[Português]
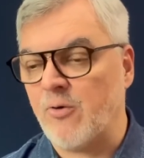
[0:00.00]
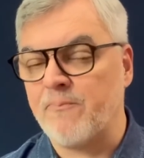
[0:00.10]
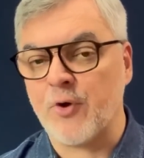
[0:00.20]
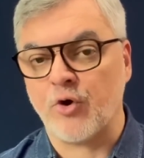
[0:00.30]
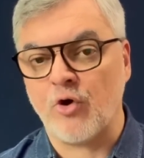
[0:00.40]
um
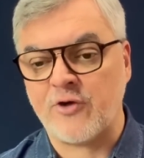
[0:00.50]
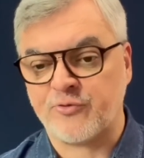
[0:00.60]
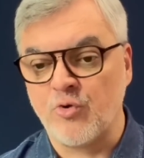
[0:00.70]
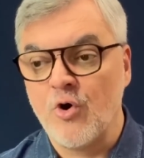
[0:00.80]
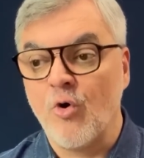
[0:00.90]

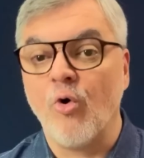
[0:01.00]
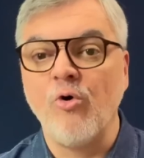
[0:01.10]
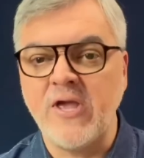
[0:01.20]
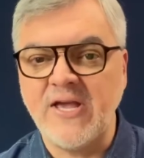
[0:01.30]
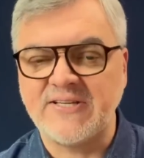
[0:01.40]
prognóstico
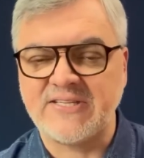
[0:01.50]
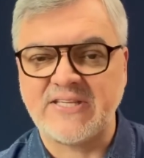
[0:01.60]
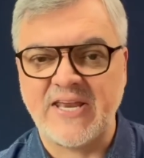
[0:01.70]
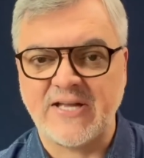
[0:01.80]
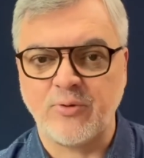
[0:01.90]
ruim que se
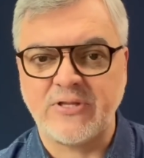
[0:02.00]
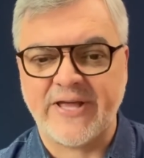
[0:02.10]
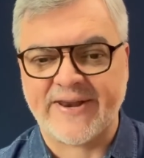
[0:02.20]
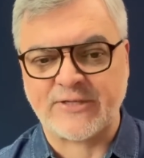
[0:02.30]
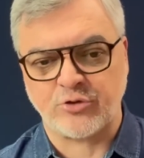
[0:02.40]
teria do
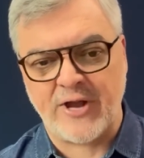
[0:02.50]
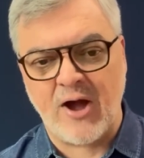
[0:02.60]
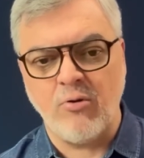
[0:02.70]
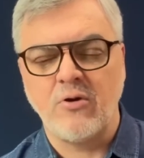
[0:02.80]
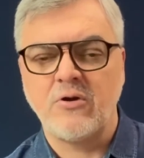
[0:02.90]

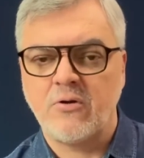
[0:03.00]
Internacional.